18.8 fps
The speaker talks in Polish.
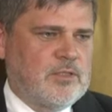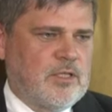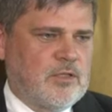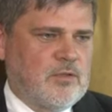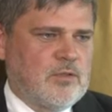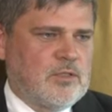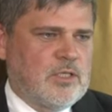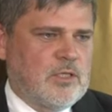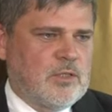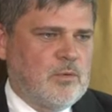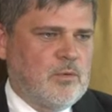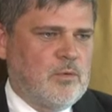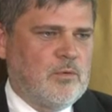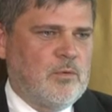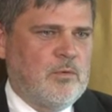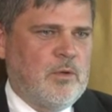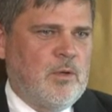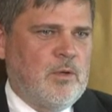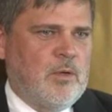w zarządzaniu
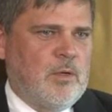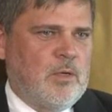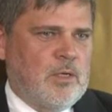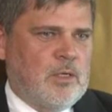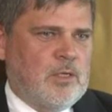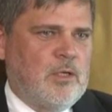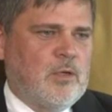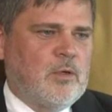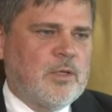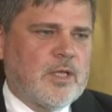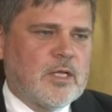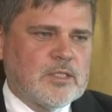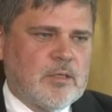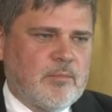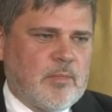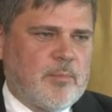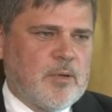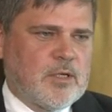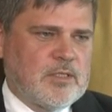
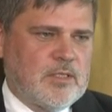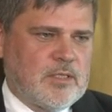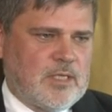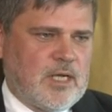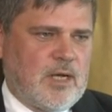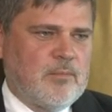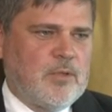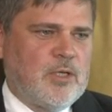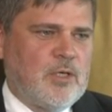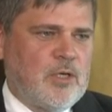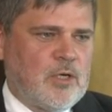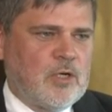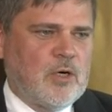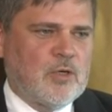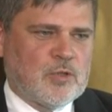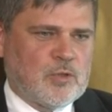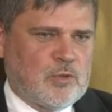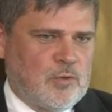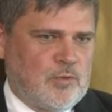kilkunastoma procentami ich
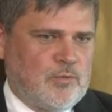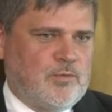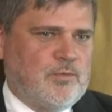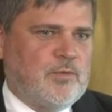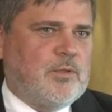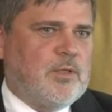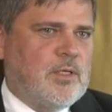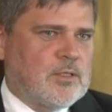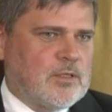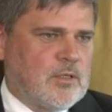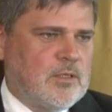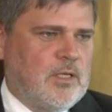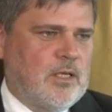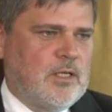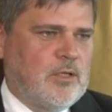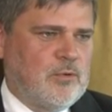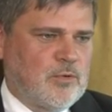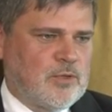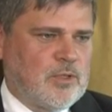kosztów i jest to dla
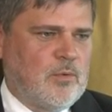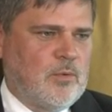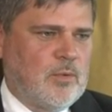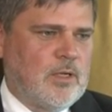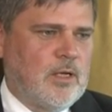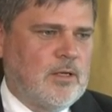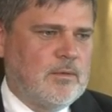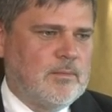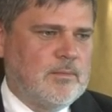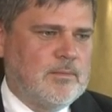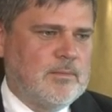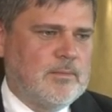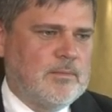nich duża ulga.